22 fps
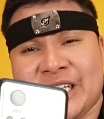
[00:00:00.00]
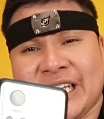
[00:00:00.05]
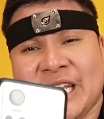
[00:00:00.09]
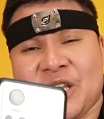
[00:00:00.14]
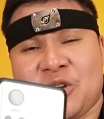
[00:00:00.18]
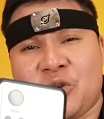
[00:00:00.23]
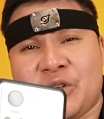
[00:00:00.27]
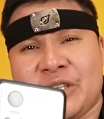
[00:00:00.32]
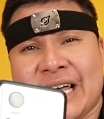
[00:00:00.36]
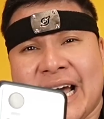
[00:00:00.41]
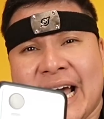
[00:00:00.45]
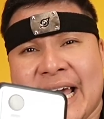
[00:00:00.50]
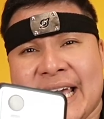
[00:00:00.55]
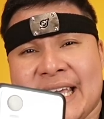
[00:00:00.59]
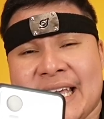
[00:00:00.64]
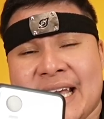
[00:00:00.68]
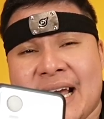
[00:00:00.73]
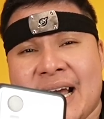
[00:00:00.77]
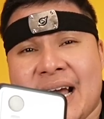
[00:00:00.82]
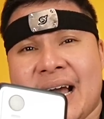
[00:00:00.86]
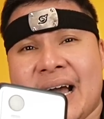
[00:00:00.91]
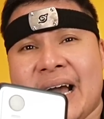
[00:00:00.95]
kanyang likod
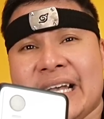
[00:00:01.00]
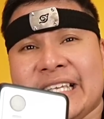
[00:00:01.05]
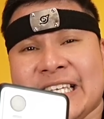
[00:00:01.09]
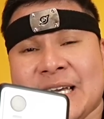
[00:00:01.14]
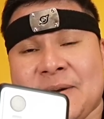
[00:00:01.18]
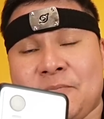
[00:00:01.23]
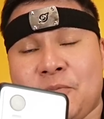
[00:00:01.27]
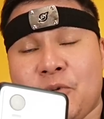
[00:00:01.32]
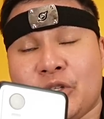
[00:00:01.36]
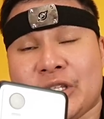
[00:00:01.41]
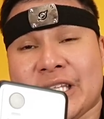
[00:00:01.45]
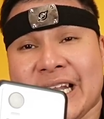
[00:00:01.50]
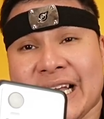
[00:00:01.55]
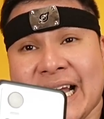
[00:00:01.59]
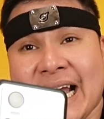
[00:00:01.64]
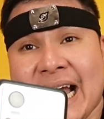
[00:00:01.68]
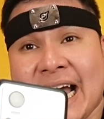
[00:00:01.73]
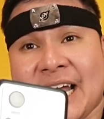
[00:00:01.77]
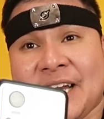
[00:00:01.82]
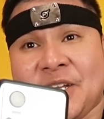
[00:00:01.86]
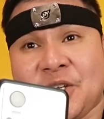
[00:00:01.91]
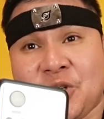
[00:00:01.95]
ay, yan po
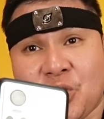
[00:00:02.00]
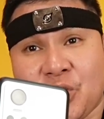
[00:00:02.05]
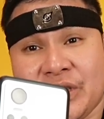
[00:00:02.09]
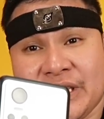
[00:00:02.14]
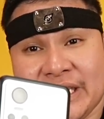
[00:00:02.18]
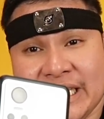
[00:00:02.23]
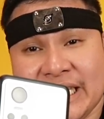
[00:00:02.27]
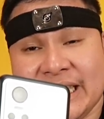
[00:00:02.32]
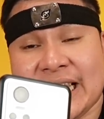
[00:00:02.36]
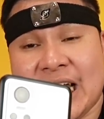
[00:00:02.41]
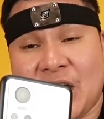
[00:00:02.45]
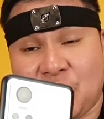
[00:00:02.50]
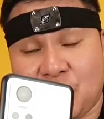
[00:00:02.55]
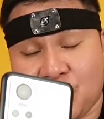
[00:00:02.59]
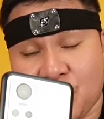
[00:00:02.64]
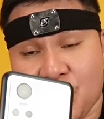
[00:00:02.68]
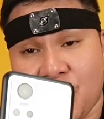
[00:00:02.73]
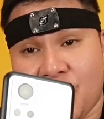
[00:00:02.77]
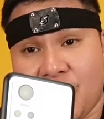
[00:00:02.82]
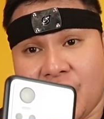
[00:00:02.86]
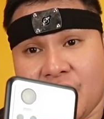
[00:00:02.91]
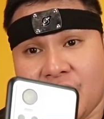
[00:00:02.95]
talaga ang likod ni
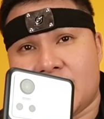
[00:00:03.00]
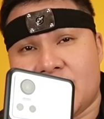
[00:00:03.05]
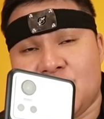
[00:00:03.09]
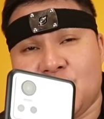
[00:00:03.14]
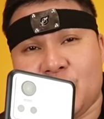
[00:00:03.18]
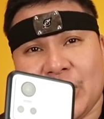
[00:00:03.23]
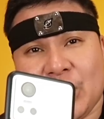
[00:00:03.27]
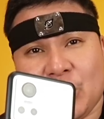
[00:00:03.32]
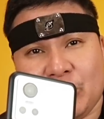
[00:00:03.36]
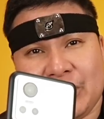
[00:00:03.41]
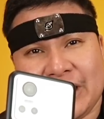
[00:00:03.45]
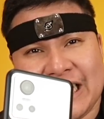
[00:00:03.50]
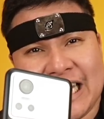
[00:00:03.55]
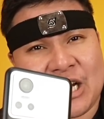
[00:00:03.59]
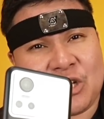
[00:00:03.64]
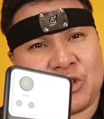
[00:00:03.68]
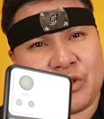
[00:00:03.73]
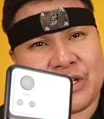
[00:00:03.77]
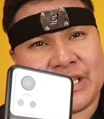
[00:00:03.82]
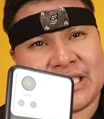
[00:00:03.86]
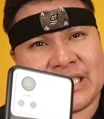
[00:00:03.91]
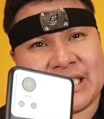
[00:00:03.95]
Naruto. Yung likod ni
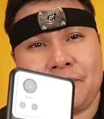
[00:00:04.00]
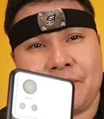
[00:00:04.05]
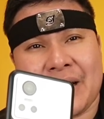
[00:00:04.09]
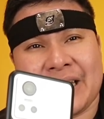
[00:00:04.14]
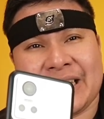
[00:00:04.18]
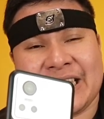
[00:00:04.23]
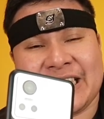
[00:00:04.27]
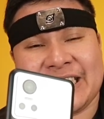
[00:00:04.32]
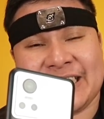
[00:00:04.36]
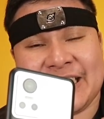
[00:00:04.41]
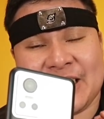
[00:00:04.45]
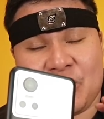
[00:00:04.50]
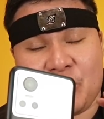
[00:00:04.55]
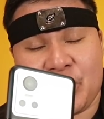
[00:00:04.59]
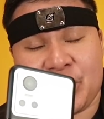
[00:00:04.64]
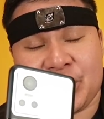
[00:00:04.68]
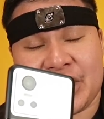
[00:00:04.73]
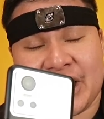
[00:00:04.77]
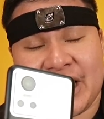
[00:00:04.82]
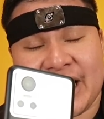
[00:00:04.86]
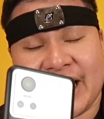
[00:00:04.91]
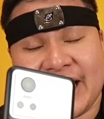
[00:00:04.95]
Naruto is pang-distinguish
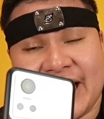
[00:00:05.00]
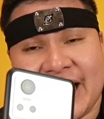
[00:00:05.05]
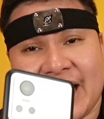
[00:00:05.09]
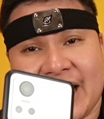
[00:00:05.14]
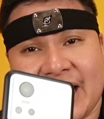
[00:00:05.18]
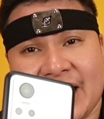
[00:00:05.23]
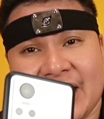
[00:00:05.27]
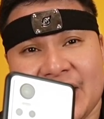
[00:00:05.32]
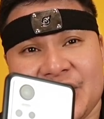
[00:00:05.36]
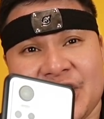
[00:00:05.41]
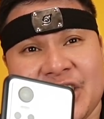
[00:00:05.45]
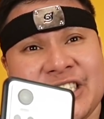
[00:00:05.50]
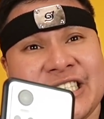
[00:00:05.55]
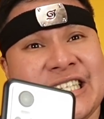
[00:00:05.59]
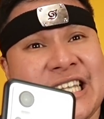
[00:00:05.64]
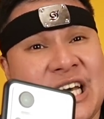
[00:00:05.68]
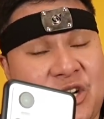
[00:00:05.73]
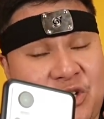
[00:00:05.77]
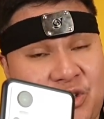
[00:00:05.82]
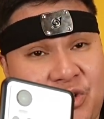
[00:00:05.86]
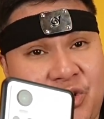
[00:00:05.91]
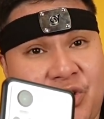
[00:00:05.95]
talaga na siya si
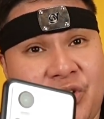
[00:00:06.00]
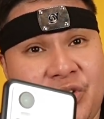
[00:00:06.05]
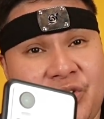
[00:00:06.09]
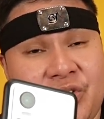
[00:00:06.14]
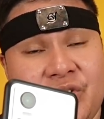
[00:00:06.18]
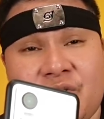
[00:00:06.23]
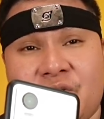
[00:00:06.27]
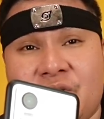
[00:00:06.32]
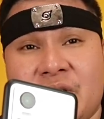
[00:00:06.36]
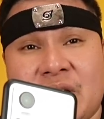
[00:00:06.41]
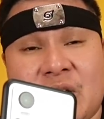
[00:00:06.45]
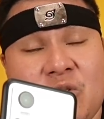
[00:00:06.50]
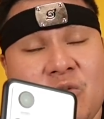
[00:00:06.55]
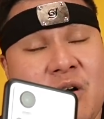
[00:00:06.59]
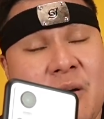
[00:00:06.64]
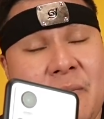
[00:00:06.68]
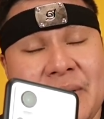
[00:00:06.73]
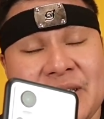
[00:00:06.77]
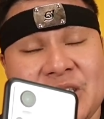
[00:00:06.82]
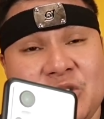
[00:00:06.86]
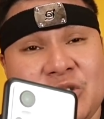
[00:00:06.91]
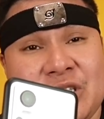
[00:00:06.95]
Naruto. No? Mm-hmm. Kung
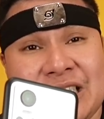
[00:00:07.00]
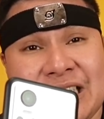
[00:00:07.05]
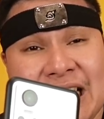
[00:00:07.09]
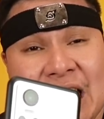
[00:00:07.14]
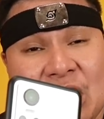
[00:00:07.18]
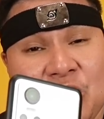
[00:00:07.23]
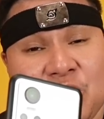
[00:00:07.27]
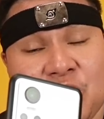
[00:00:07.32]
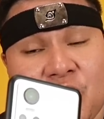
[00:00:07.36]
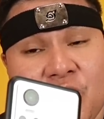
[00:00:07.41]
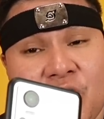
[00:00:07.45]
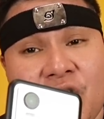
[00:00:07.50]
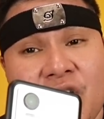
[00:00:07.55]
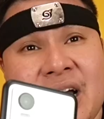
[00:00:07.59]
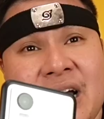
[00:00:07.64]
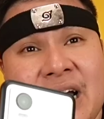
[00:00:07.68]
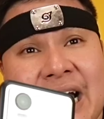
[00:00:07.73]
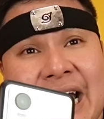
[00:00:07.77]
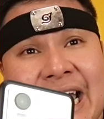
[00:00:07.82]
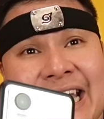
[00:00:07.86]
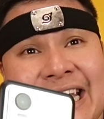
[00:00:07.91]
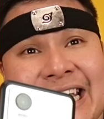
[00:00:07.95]
mapasin nyo si Naruto,
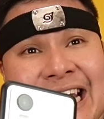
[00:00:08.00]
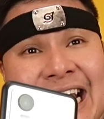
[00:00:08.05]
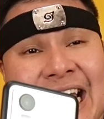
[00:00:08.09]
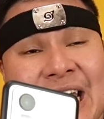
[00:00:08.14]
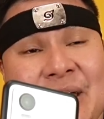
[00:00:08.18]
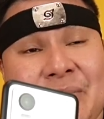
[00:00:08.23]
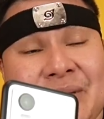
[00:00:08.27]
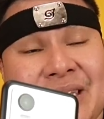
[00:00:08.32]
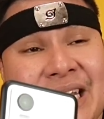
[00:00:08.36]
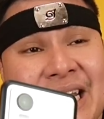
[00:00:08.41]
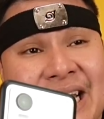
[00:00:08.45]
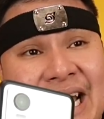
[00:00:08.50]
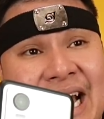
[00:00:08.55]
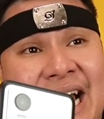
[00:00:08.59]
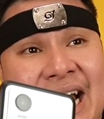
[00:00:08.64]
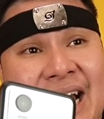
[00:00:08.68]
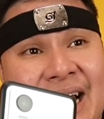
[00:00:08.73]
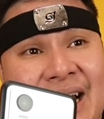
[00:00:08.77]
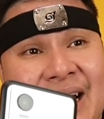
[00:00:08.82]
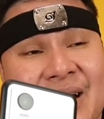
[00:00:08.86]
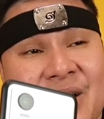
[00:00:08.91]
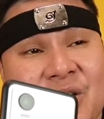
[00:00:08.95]
ay kakaiba
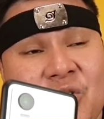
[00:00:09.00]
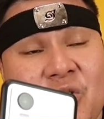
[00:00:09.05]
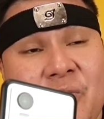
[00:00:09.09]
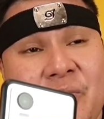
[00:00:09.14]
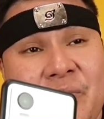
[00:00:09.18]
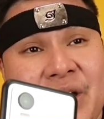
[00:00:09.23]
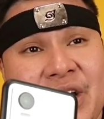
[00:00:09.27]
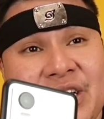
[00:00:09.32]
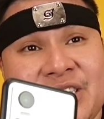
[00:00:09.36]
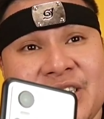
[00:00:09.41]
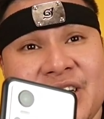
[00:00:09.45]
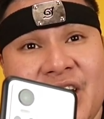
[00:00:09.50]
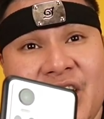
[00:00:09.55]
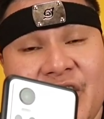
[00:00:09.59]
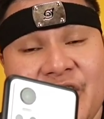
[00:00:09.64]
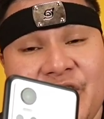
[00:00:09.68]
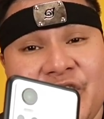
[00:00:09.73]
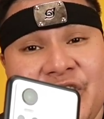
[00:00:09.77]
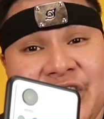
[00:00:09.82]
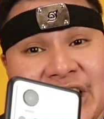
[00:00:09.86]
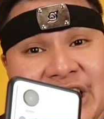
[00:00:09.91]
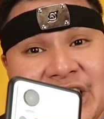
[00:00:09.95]
talaga compared sa
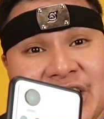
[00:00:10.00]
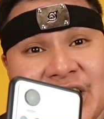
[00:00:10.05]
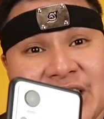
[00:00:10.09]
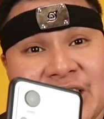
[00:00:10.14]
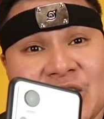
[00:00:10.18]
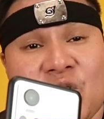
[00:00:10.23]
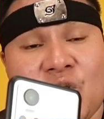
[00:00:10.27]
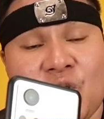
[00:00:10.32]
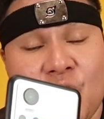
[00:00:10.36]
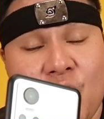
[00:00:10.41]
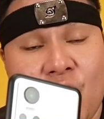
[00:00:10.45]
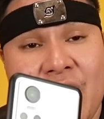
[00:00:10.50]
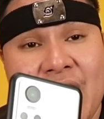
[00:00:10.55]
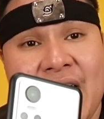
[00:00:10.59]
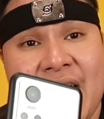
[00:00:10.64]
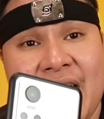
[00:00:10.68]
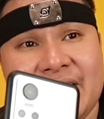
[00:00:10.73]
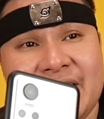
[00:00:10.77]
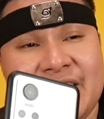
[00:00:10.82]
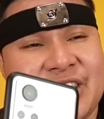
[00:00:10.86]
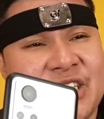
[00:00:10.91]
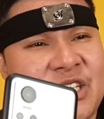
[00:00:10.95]
other ninja sa Konoha. Hindi